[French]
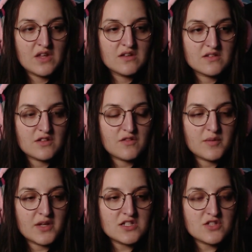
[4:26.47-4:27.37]
Ça te va
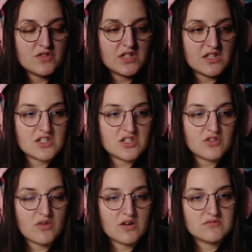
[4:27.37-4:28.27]
bien les cheveux détachés,
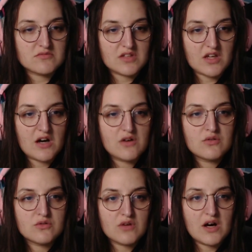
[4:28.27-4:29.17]
toi On dirait
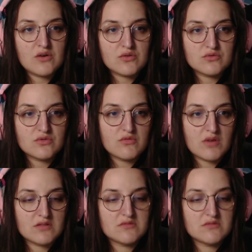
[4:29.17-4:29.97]
Auro de loin.